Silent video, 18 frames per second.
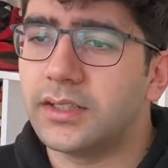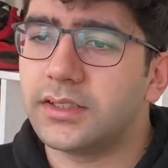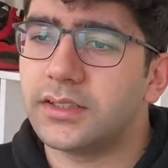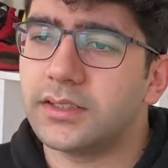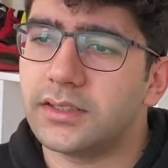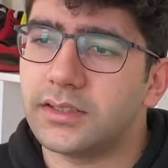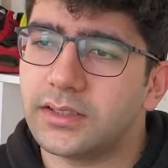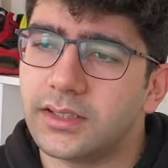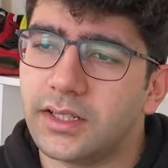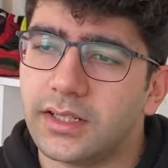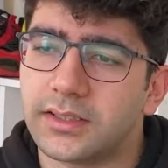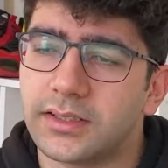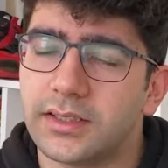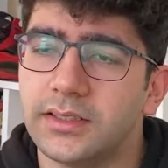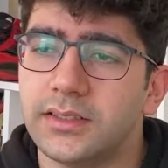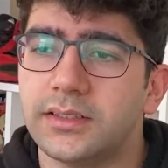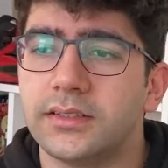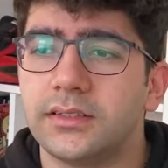Kirli kan
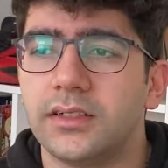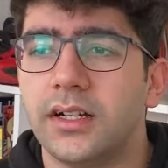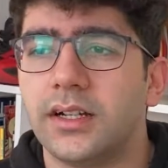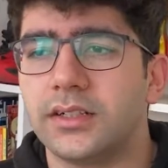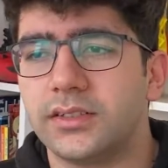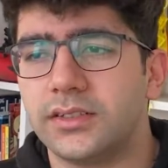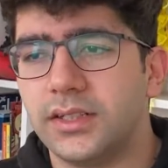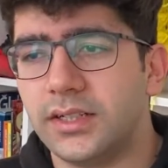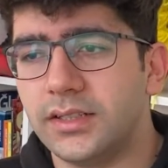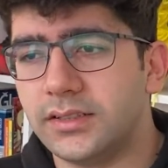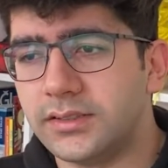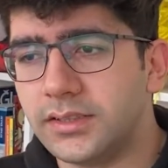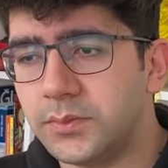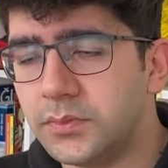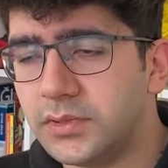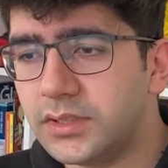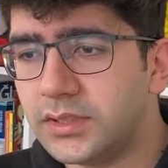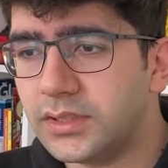gelir, akciğerle
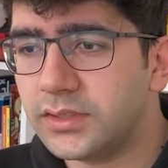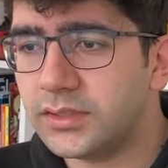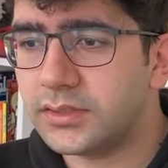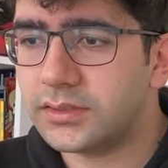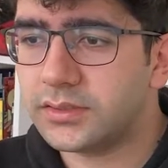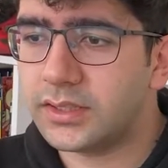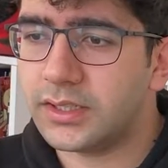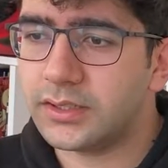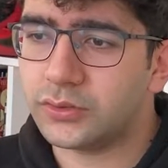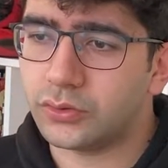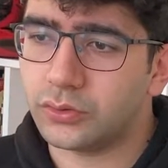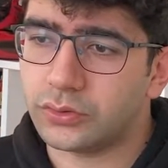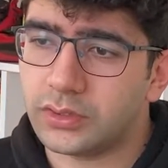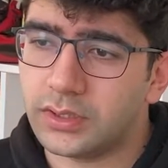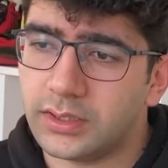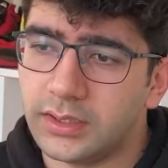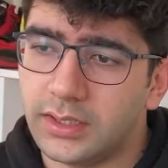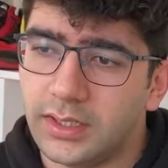temizlenir. Daha
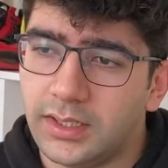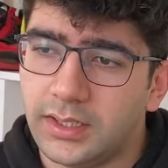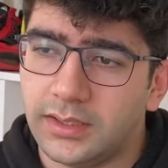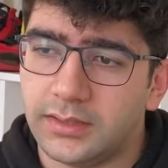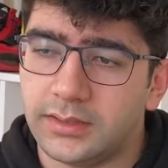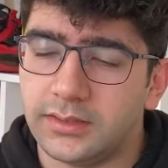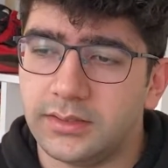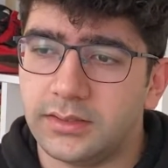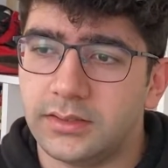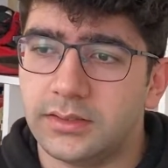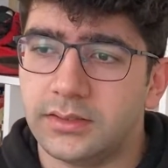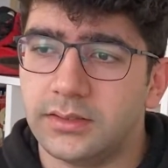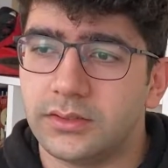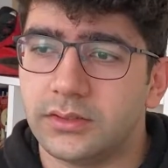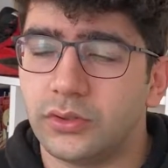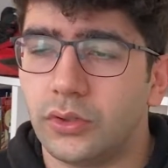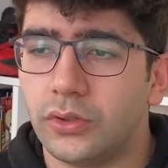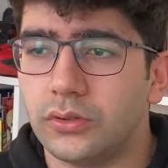sonra
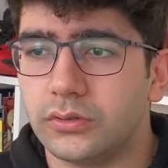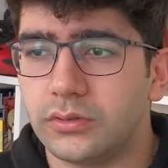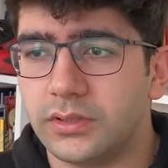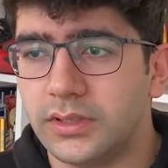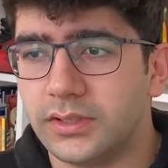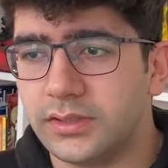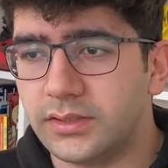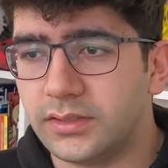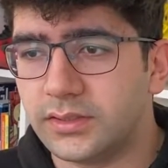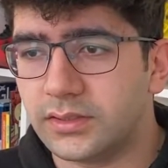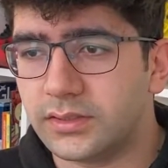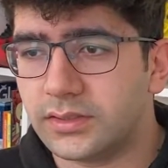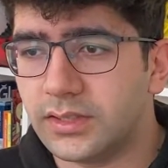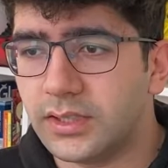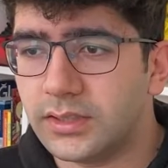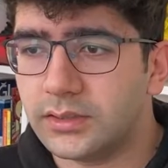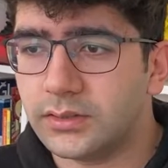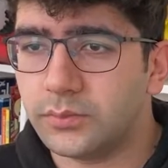e, sol
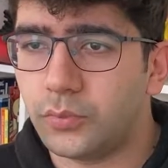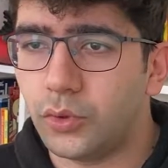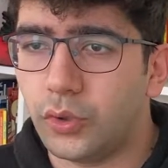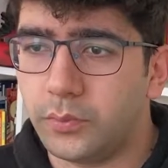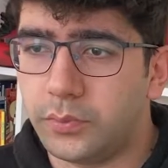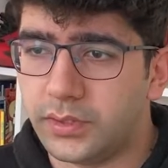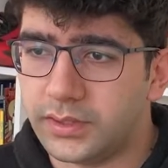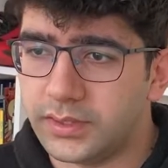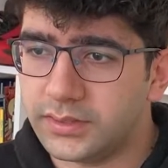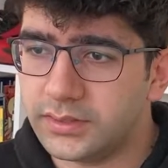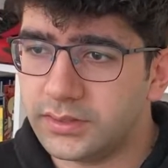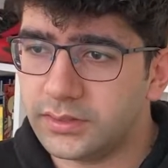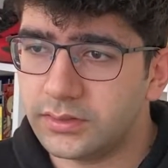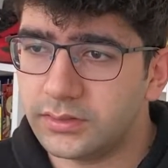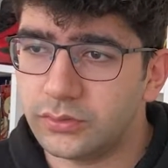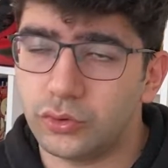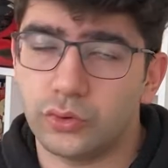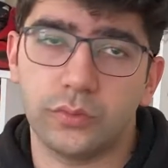karıncıktan
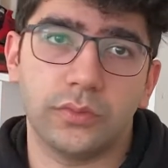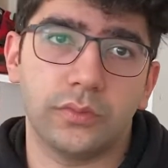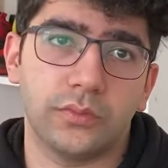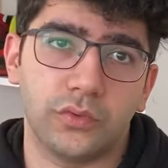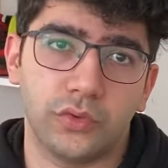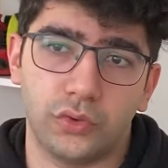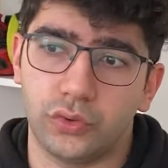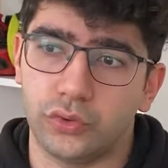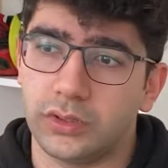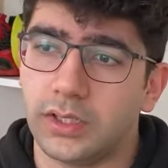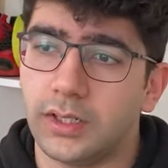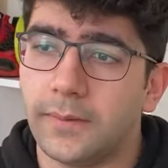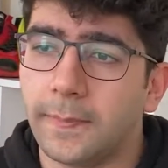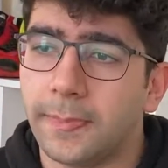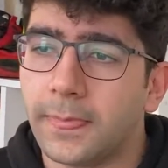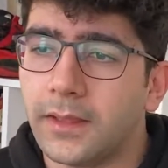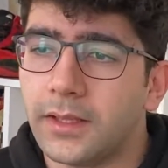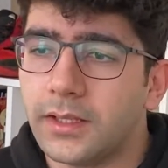pompalanır tüm vücuda.
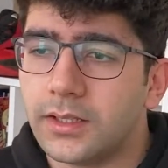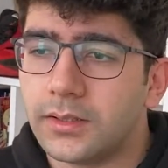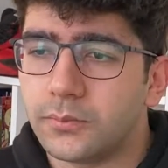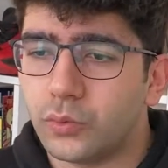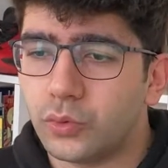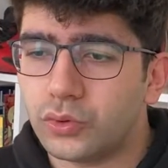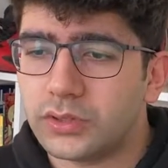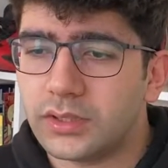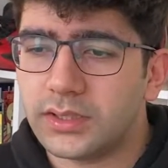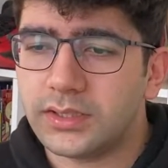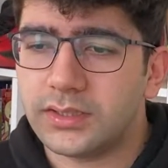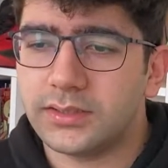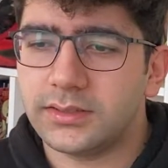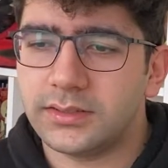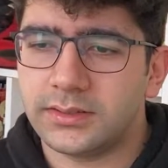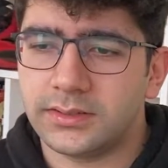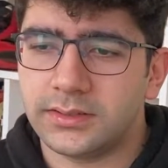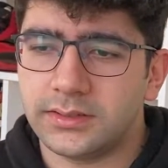Burada
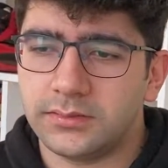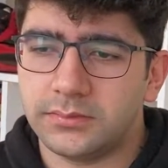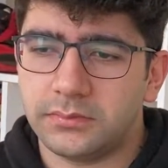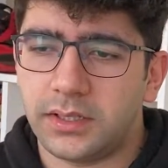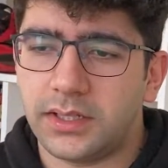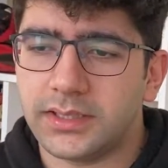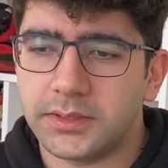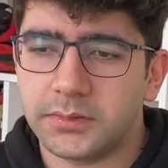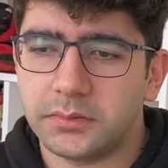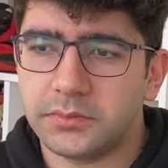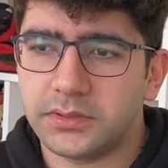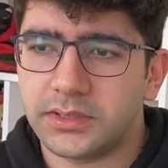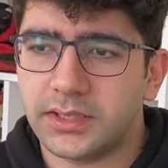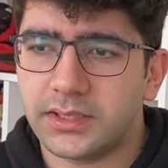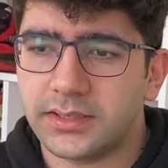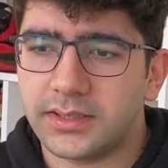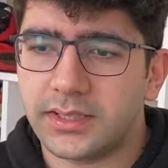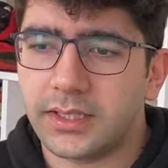e, anlamamız
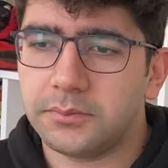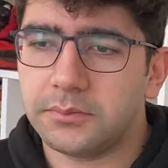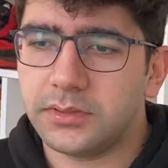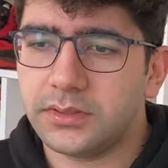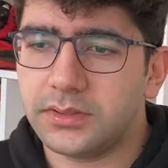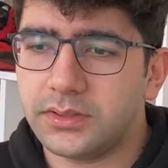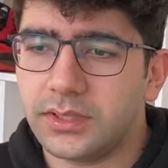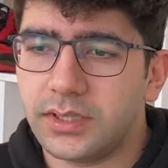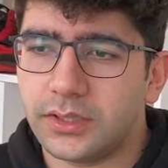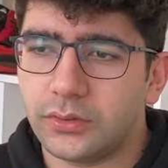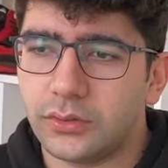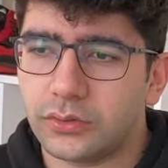gereken bir diğer